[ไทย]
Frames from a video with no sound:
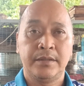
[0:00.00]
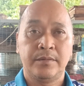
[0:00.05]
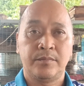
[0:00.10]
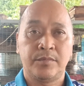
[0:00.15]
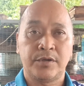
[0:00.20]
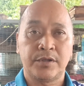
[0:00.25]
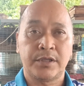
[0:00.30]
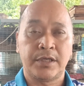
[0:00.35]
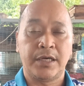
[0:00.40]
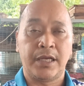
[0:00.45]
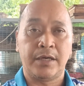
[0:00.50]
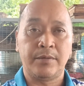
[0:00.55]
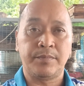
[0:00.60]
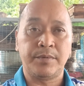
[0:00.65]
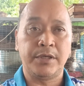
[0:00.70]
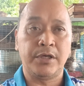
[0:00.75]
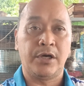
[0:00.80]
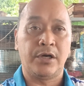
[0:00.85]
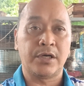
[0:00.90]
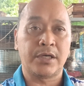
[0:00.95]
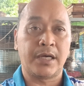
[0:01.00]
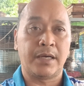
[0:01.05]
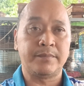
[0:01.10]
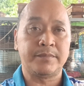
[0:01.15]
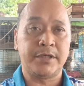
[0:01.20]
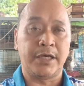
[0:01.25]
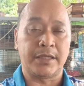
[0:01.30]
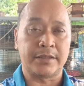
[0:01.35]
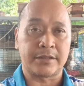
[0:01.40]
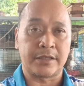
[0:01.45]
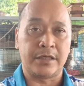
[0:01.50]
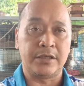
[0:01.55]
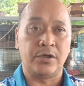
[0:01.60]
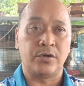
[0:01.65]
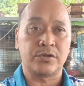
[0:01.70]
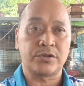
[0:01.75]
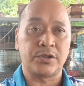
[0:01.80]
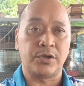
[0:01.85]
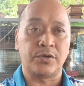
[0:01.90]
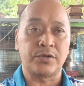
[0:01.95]
เพราะฉะนั้นพี่น้องครับอย่าตระหน
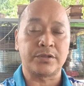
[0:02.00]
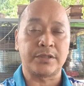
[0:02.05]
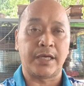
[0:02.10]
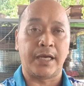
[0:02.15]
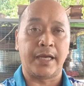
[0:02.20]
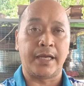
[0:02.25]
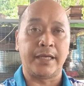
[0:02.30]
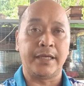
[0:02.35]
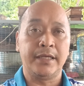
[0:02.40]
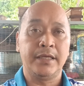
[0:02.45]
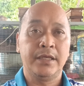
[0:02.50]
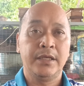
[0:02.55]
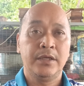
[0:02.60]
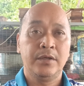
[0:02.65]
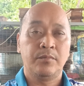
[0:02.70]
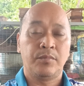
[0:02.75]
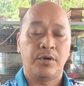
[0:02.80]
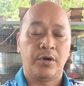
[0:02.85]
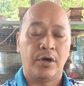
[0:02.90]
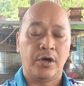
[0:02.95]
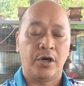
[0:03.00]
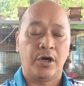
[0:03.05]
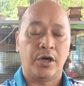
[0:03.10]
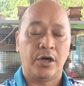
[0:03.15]
กตกใจ พอ